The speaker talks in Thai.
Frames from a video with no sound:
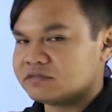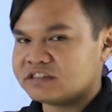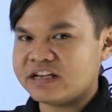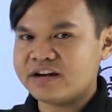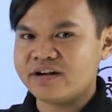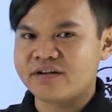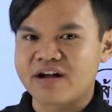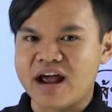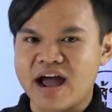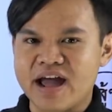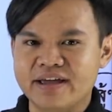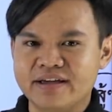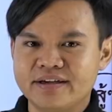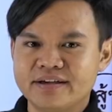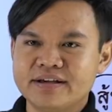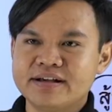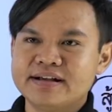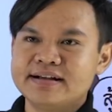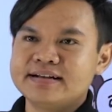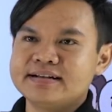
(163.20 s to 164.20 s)
เช่นอะไร
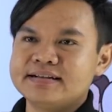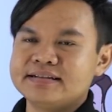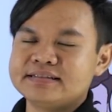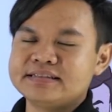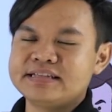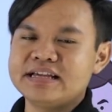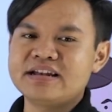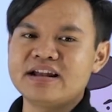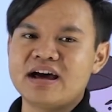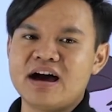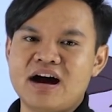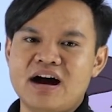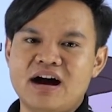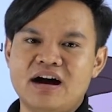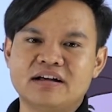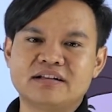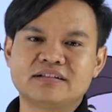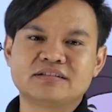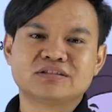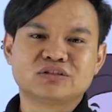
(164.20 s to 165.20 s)
เช่น
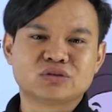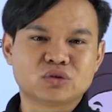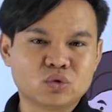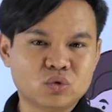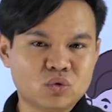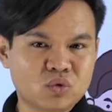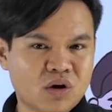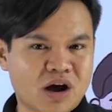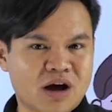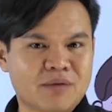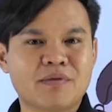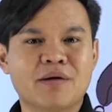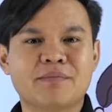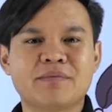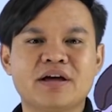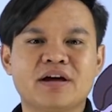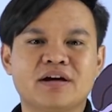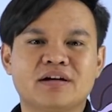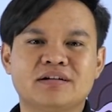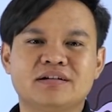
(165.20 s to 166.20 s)
ตัวแบบ
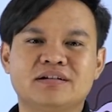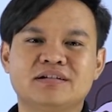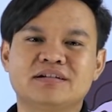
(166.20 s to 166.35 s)
เนี้ย